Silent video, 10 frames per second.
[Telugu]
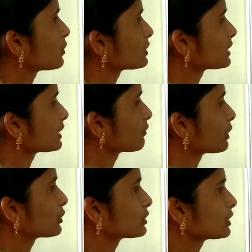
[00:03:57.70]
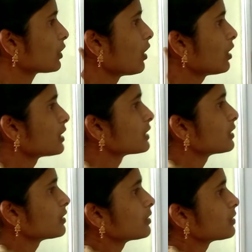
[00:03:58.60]
ఫోర్సెస్ ఈక్వల్ టు జీరో
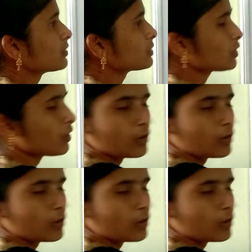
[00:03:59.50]
సో